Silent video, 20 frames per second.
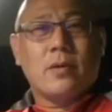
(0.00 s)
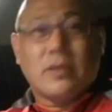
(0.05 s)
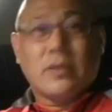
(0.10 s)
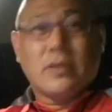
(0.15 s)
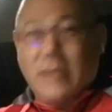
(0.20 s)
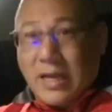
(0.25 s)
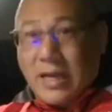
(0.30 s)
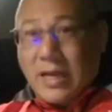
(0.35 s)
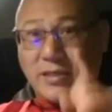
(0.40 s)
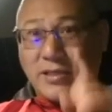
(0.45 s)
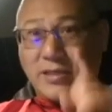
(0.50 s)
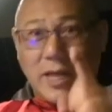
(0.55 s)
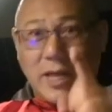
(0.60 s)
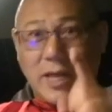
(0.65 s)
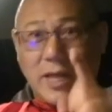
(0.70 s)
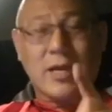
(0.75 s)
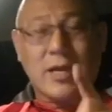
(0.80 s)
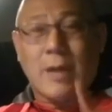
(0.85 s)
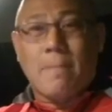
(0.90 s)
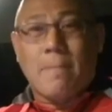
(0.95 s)
ชัดเจ
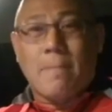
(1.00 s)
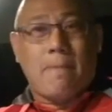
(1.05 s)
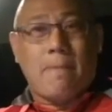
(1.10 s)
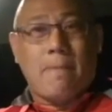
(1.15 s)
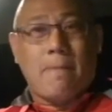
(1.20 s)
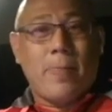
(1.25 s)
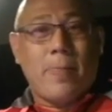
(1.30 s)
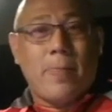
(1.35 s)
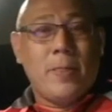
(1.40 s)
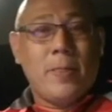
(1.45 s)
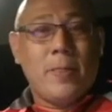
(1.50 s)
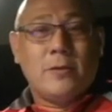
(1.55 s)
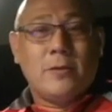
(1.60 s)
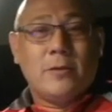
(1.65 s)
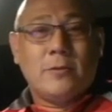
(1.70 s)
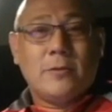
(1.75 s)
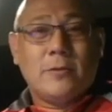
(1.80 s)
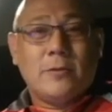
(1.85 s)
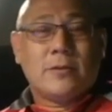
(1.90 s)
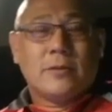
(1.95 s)
นครับ
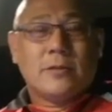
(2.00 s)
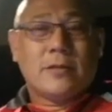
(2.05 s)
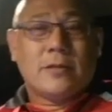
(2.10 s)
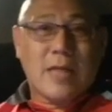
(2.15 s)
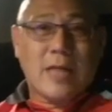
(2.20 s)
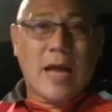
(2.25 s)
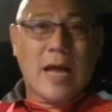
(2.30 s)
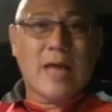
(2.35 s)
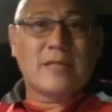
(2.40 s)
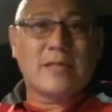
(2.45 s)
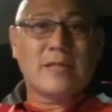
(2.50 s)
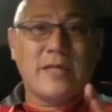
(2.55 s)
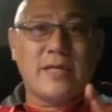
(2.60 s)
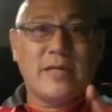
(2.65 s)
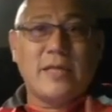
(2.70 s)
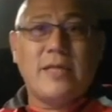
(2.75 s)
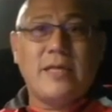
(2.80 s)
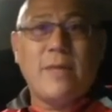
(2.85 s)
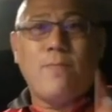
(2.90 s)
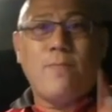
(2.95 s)
ถ้า
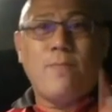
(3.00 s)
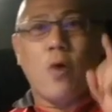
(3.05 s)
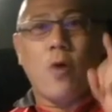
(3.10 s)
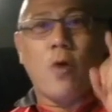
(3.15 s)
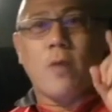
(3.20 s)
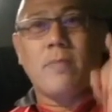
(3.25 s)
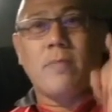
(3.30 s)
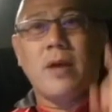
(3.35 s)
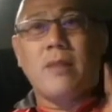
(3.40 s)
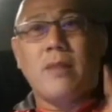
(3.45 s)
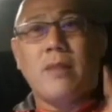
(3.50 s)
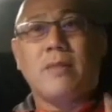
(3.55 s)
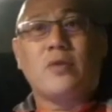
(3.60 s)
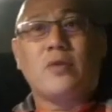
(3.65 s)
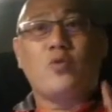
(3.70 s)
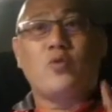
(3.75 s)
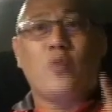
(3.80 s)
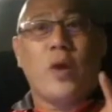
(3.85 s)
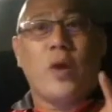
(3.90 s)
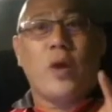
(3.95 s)
สิ่งที่พวกมึงมา
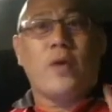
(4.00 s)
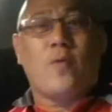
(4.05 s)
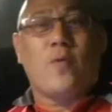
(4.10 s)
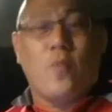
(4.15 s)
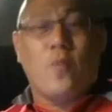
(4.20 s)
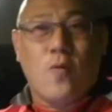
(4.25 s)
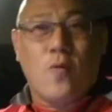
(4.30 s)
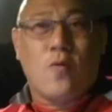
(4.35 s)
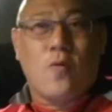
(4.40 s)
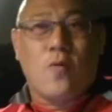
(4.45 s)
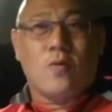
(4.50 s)
ช่วยกู